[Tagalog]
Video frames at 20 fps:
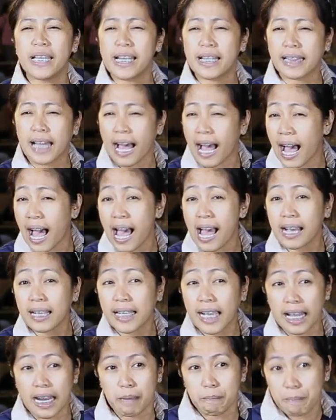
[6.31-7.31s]
ginataang
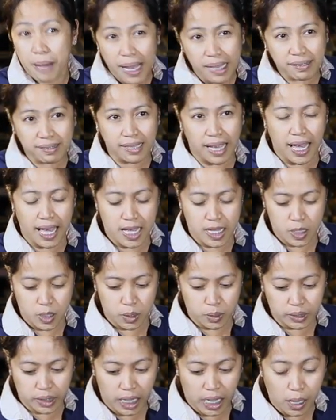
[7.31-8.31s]
kalabasa.
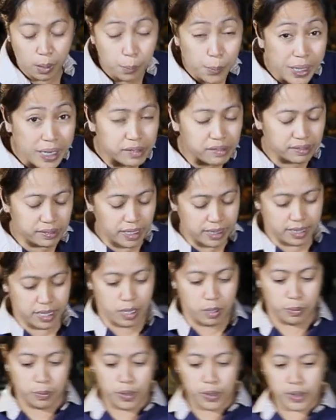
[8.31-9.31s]
Okay, with a
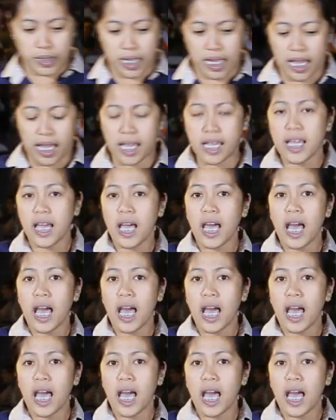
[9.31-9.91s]
sitaw, okay?